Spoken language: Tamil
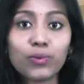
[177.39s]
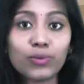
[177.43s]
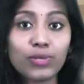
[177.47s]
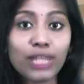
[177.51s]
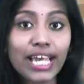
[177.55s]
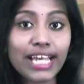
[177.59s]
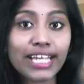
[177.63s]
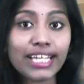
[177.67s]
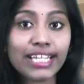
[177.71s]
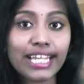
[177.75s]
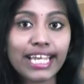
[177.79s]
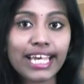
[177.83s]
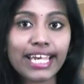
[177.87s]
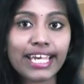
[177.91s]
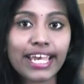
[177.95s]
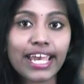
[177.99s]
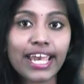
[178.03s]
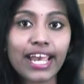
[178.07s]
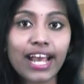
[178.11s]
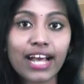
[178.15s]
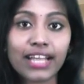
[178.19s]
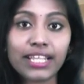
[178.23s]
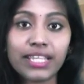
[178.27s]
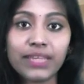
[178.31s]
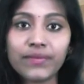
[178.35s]

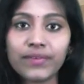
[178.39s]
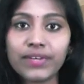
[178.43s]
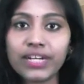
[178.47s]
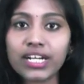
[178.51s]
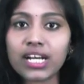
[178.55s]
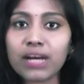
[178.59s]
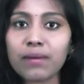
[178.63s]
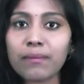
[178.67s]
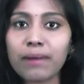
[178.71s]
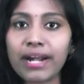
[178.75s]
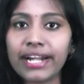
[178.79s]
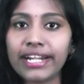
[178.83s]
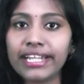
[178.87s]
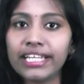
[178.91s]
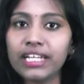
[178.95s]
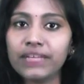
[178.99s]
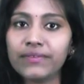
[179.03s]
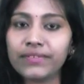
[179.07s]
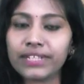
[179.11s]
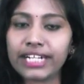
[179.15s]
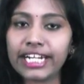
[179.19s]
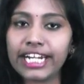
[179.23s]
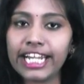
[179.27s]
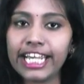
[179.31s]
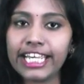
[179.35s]
உலகிலேயே அதிவேகமான
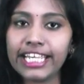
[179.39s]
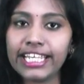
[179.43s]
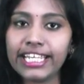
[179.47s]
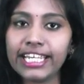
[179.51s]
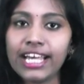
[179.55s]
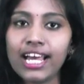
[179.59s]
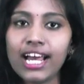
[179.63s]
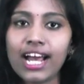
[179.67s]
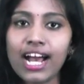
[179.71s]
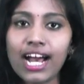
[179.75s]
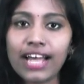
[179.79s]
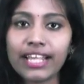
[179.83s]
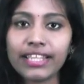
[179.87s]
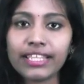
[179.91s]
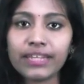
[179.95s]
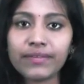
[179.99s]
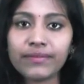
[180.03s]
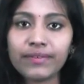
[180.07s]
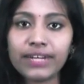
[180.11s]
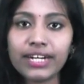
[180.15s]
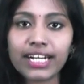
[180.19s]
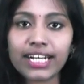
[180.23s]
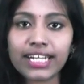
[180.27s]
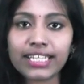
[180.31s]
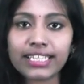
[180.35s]
ஏவுகணை அந்த
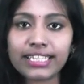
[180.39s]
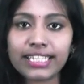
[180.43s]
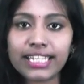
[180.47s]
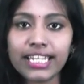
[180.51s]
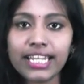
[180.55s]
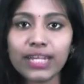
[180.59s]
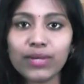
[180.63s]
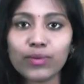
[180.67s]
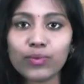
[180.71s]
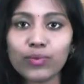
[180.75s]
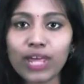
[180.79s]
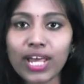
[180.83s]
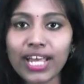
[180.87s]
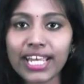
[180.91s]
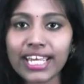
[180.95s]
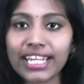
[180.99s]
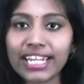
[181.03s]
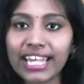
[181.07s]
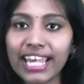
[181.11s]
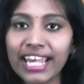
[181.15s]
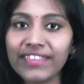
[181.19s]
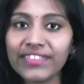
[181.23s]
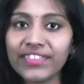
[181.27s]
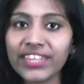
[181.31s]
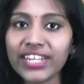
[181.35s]
வேகத்தில்
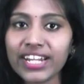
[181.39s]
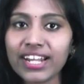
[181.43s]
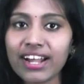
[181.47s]
உலகின் எந்த